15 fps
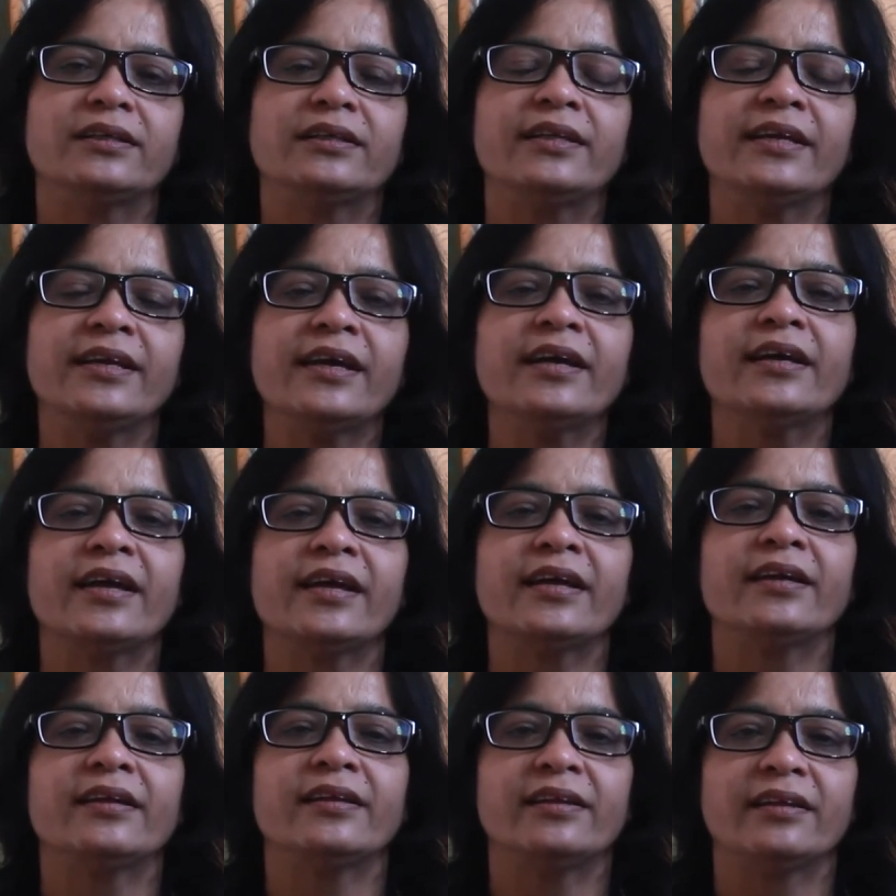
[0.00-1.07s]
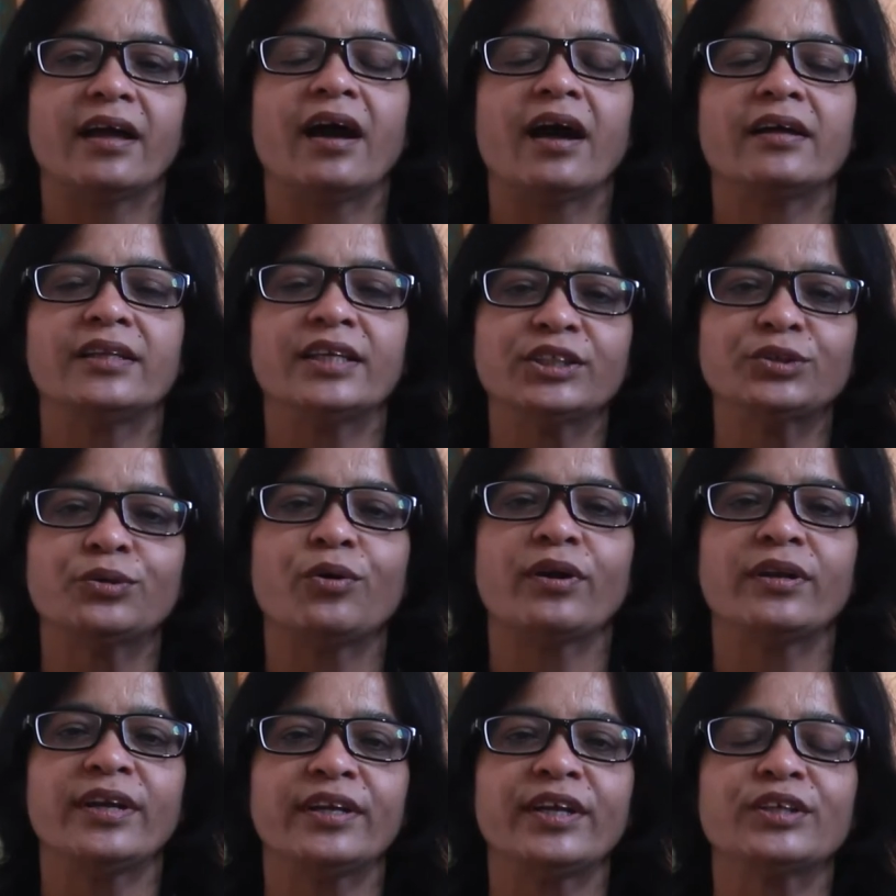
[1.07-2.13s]
दिए गए आदेशों
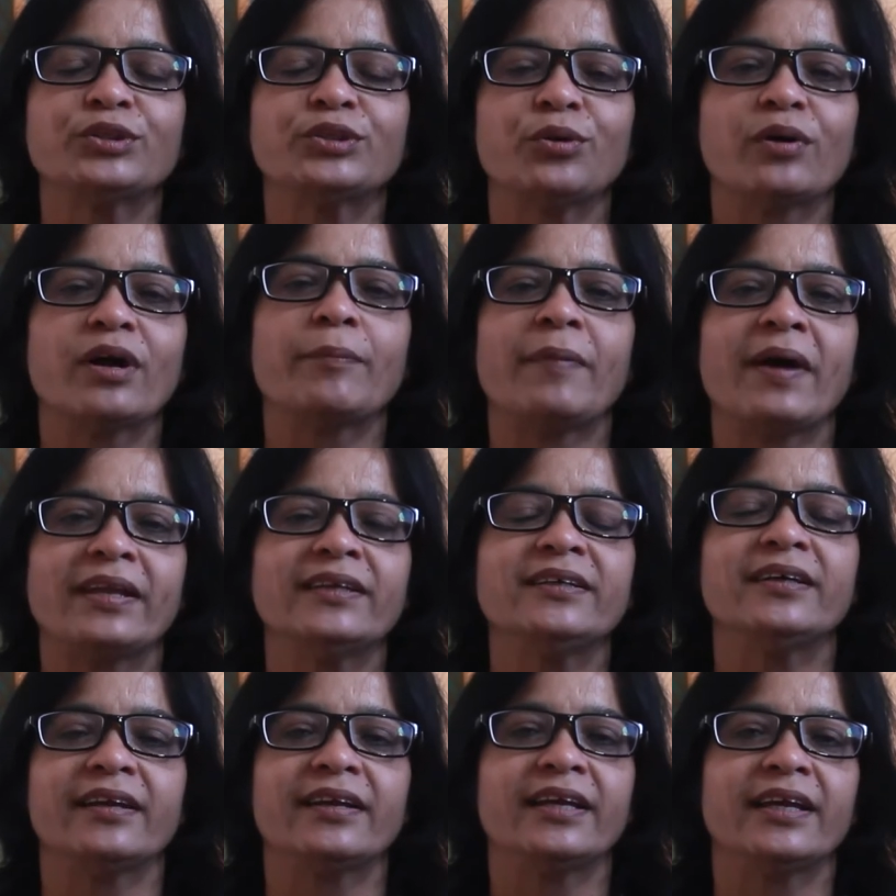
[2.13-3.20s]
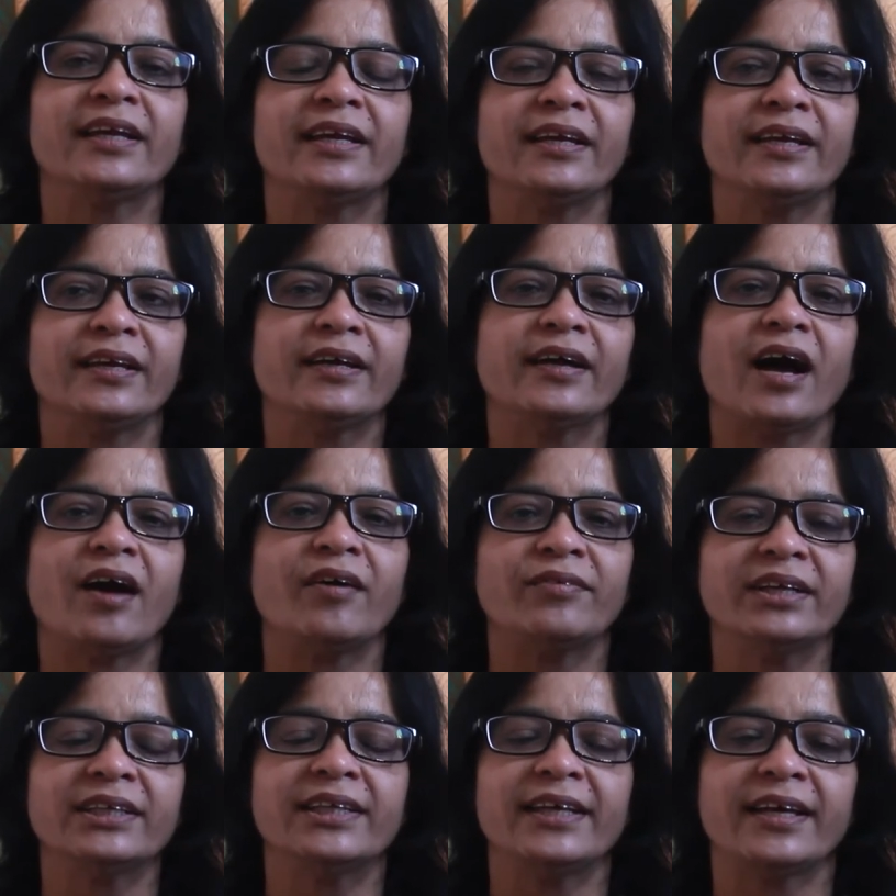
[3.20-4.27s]
और निर्देशों का पालन करने के लिए
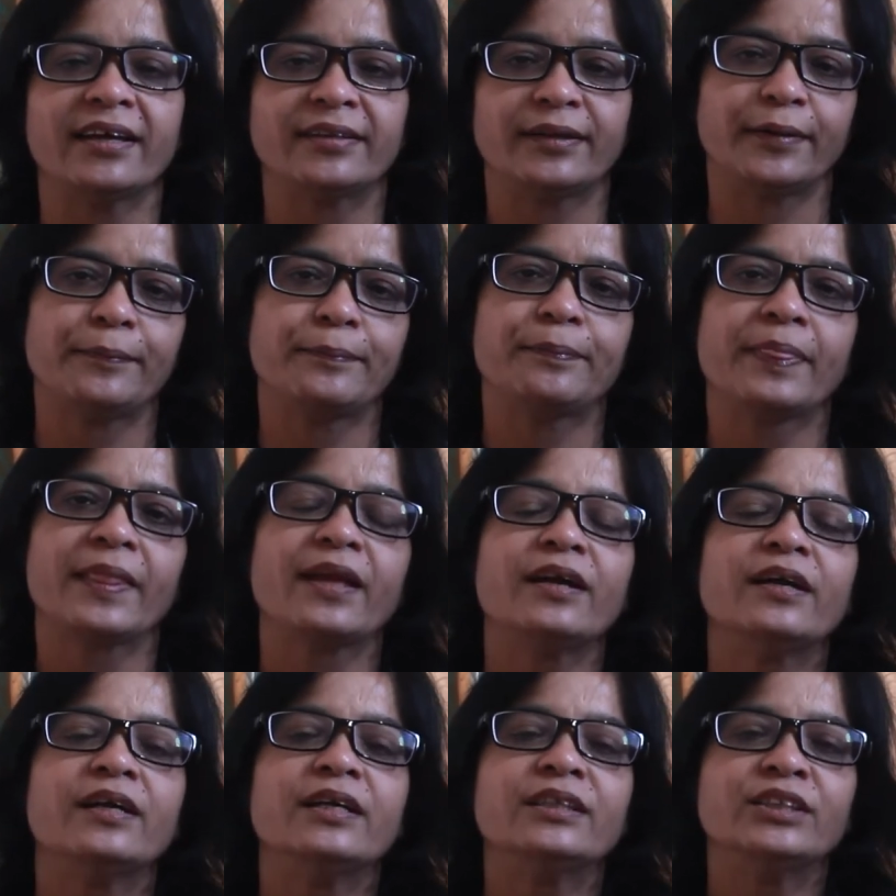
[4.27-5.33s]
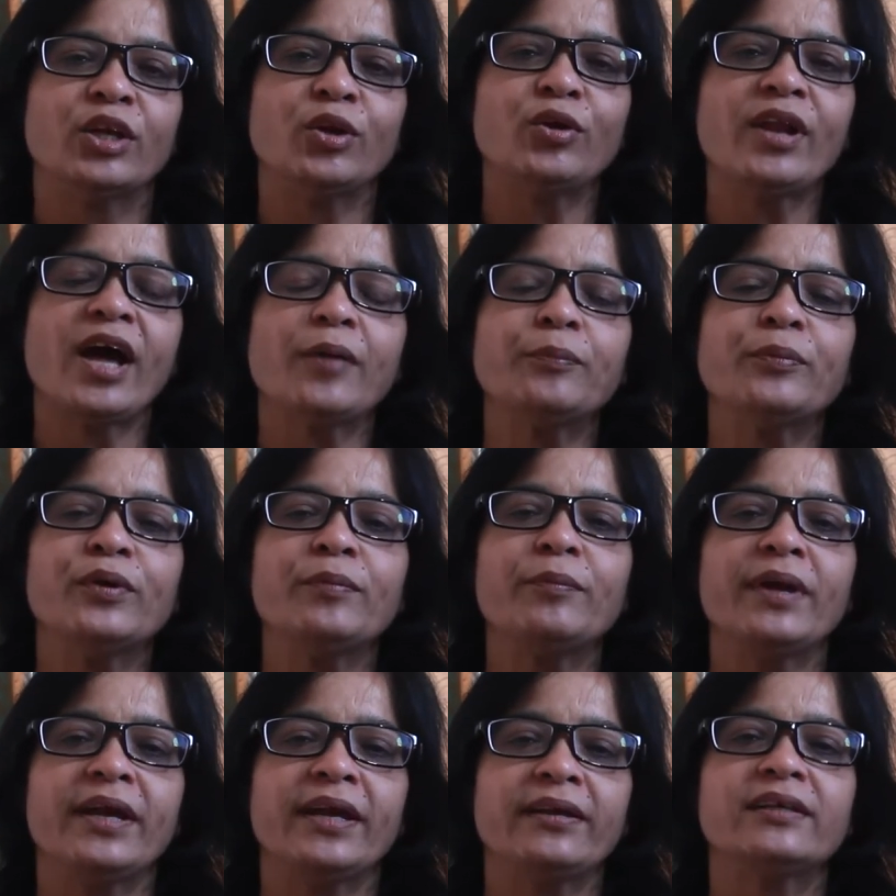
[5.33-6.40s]
आह्वान किया था चलो नागपुर
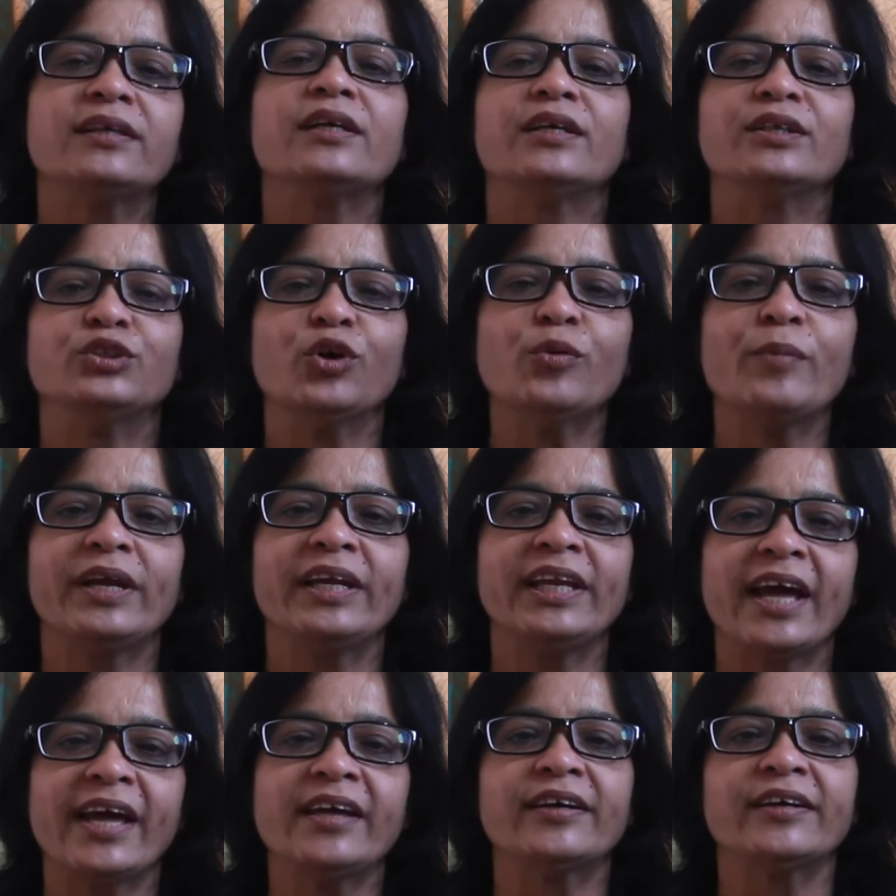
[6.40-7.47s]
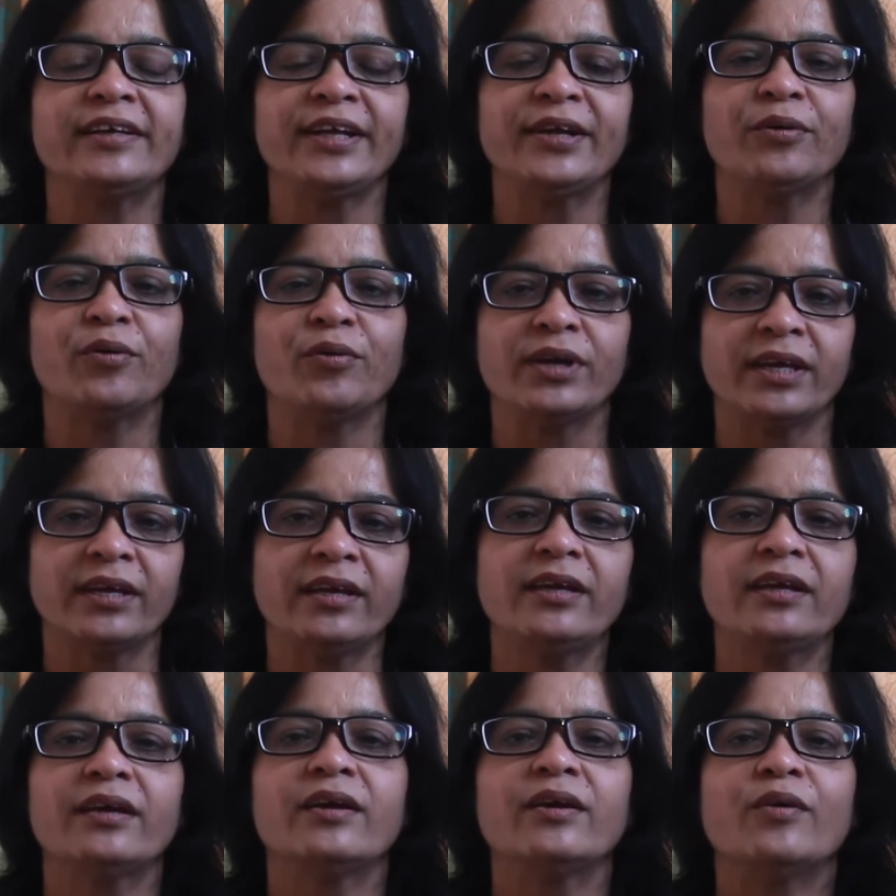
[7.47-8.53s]
में जो महिलाएं इकट्ठी होंगी
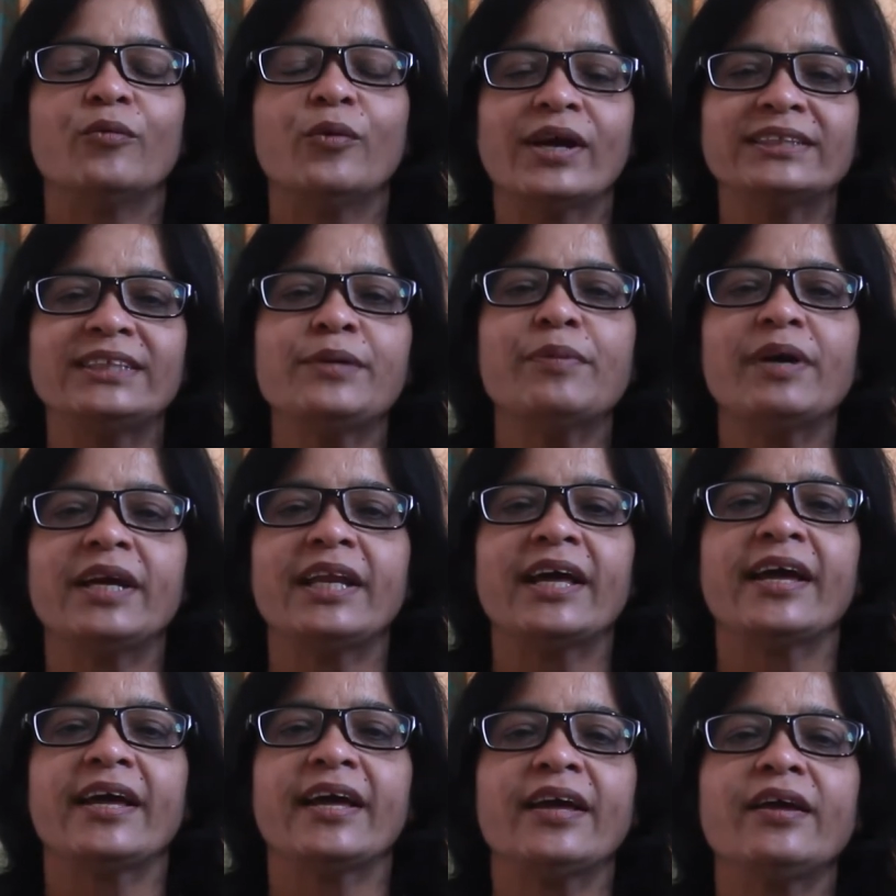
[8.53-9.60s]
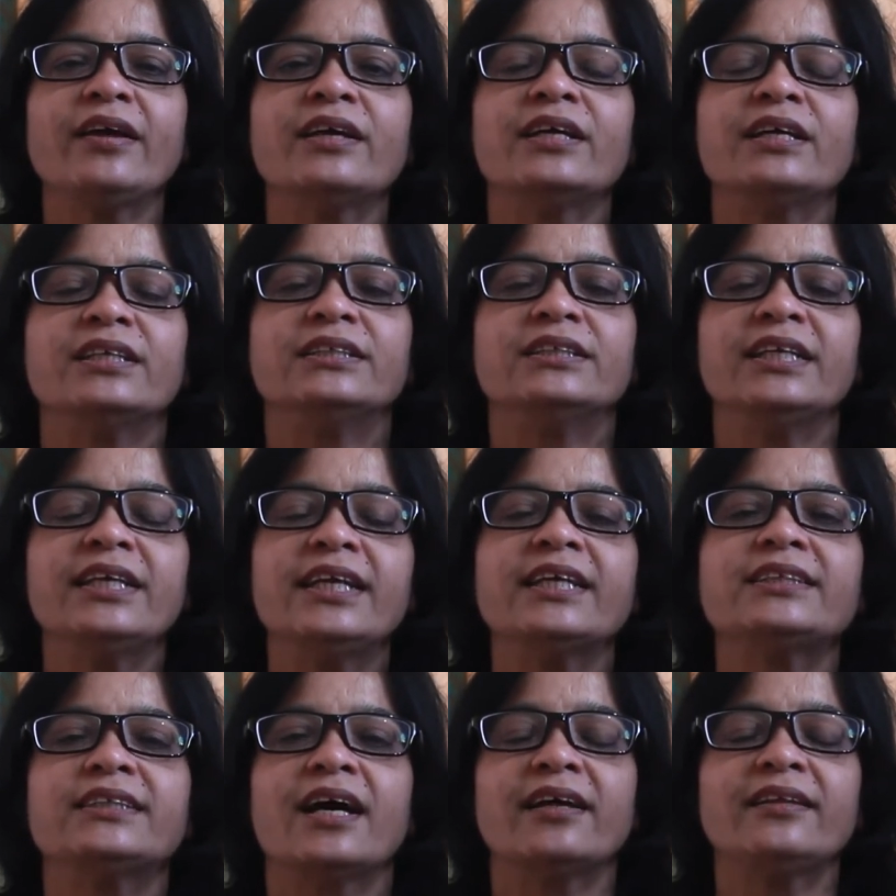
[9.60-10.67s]
वो ऐसी महिलाएं हैं
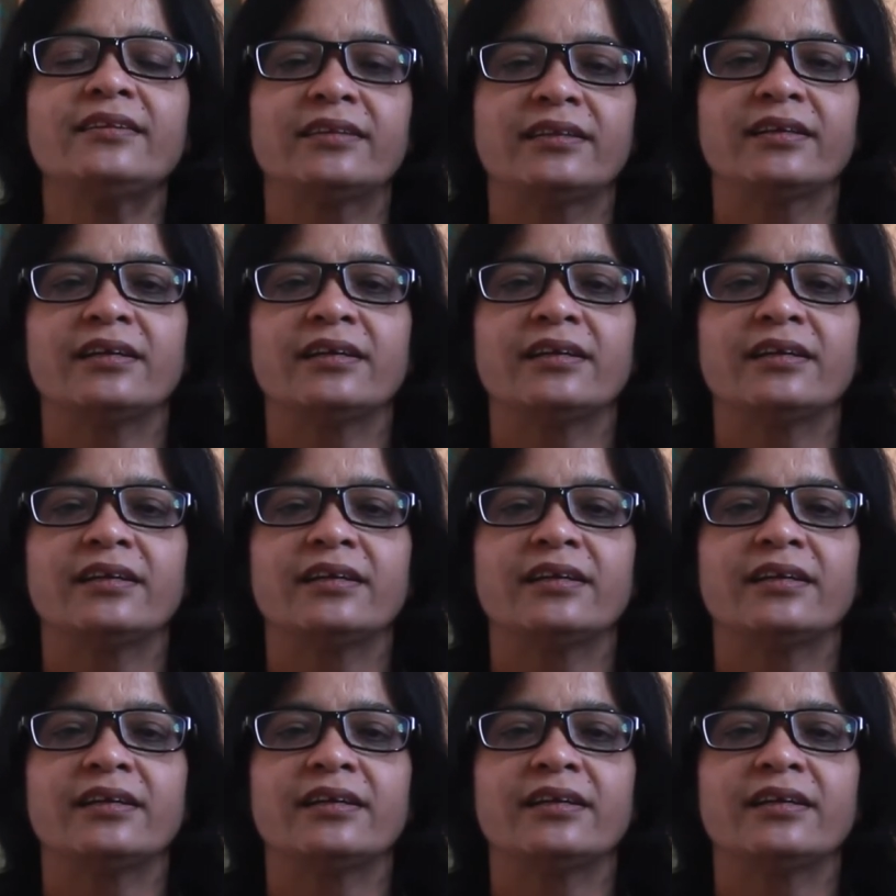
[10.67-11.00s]
जिनके साथ